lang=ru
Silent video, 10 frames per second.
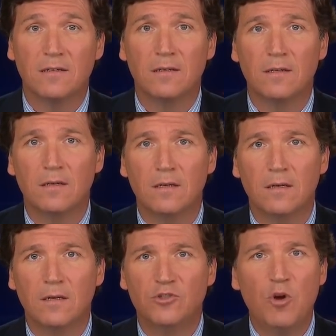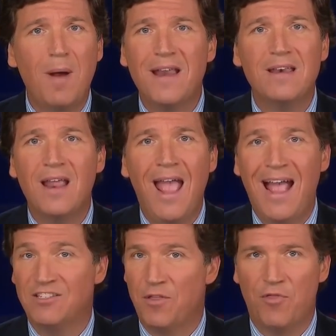Джо Байден не думает об этом,
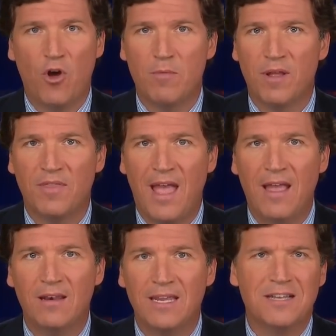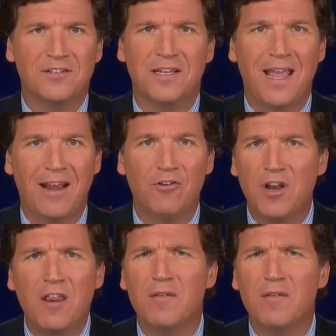ему все равно, им всем все равно.